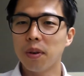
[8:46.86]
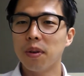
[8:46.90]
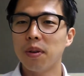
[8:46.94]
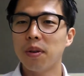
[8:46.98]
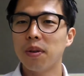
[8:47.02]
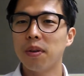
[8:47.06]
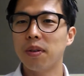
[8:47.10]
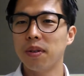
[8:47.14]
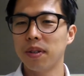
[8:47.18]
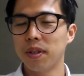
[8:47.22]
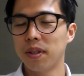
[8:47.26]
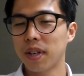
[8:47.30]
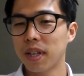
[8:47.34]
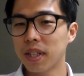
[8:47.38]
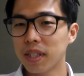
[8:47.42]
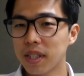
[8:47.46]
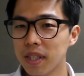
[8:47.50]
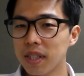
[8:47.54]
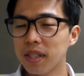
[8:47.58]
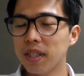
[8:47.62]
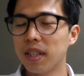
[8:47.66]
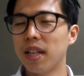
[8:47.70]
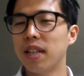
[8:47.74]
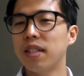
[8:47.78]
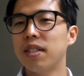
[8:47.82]
이렇게
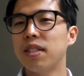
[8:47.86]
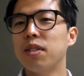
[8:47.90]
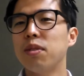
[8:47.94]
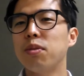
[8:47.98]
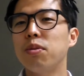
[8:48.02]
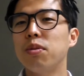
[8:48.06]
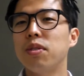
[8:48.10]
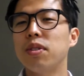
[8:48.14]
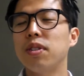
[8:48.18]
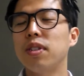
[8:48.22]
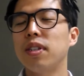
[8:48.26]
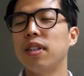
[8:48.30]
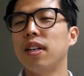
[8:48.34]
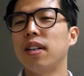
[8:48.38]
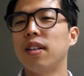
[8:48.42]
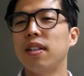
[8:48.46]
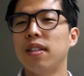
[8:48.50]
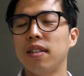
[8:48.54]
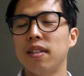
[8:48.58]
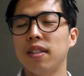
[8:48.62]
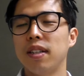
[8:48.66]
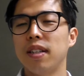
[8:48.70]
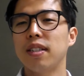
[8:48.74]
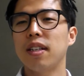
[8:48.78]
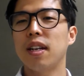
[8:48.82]
내 친구들이나 내
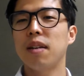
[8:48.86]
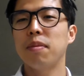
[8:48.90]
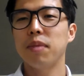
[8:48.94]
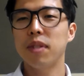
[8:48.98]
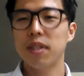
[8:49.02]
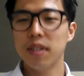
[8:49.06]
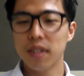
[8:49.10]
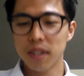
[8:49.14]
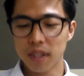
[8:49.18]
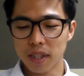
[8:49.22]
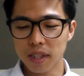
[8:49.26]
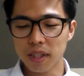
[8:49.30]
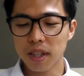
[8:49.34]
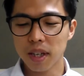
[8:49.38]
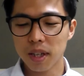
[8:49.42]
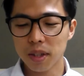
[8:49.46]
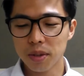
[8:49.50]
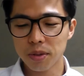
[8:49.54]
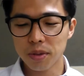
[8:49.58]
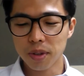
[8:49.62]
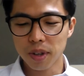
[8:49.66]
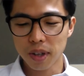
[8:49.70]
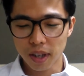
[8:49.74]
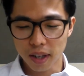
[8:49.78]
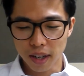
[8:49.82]
사람들은 지지해주는 거
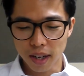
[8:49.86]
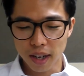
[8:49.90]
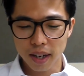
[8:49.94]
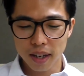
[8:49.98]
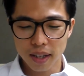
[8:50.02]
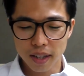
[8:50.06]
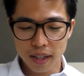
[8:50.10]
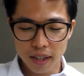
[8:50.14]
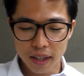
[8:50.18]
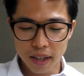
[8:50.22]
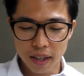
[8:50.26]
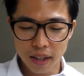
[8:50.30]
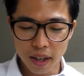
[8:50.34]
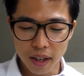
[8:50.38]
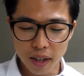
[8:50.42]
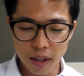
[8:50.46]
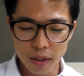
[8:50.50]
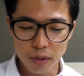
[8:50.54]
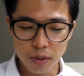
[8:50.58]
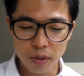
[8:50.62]
약간 그게 되게 중요한